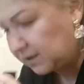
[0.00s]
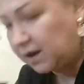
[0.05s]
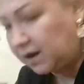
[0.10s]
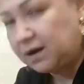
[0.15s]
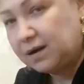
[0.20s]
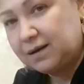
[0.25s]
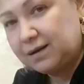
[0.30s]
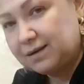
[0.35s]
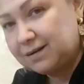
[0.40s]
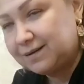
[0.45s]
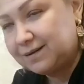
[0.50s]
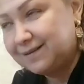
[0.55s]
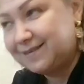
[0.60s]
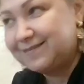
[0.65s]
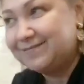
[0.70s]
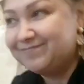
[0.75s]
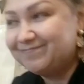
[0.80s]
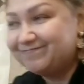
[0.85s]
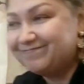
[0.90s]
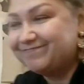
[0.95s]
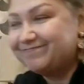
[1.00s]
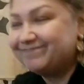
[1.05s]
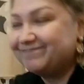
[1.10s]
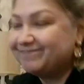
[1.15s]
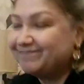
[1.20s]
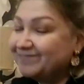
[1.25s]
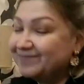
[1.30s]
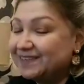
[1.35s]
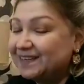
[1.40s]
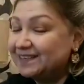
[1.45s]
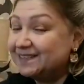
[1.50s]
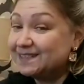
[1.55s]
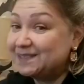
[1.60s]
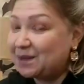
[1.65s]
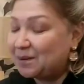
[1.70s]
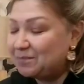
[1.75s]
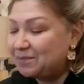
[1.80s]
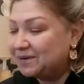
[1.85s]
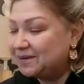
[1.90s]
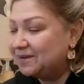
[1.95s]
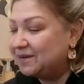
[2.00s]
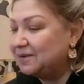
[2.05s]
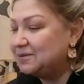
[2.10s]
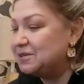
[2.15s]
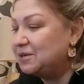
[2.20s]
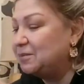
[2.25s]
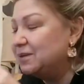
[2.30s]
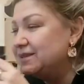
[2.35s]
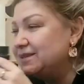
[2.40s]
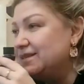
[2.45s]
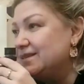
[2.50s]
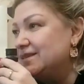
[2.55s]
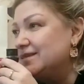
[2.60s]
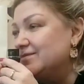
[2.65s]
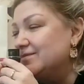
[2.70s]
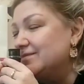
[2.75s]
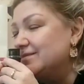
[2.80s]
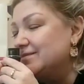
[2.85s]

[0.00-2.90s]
А, запах, вообще обалденный.